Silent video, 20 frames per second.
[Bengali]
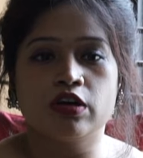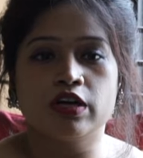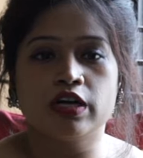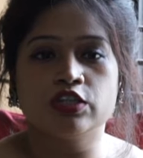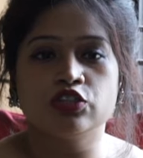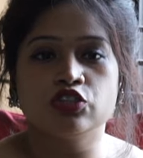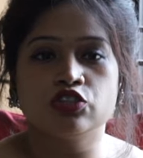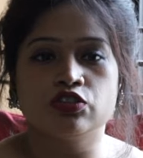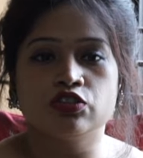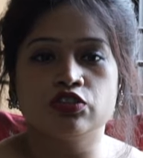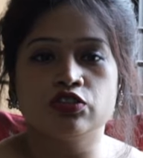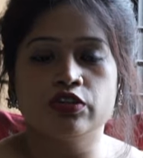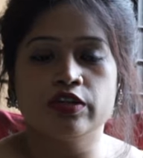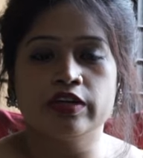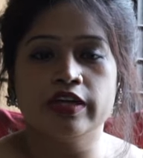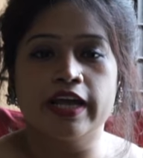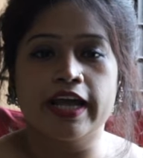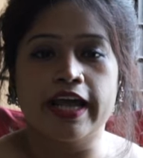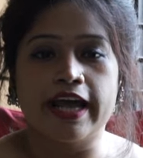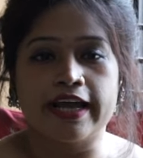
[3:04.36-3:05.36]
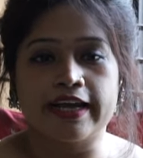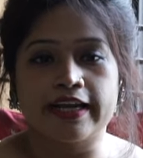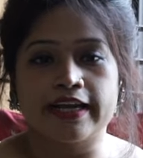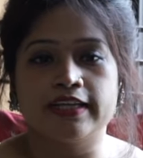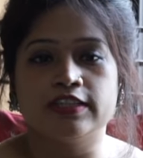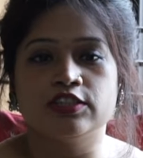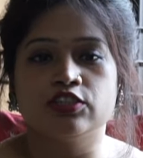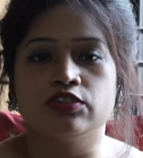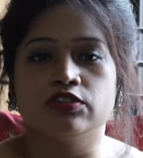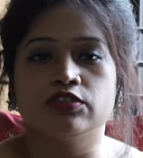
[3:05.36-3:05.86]
করার জন্য
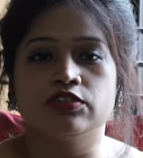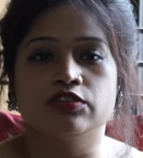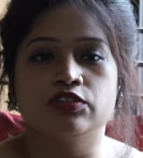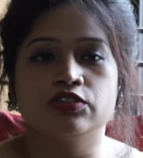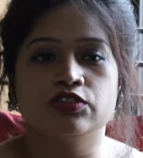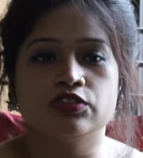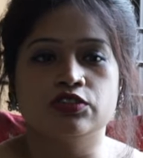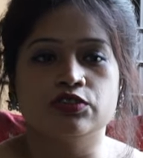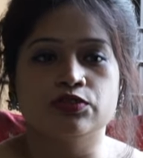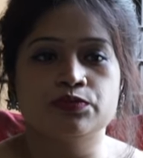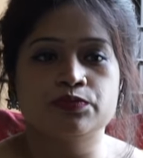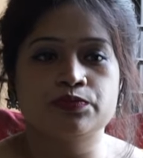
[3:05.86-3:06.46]
একাই যথেষ্ট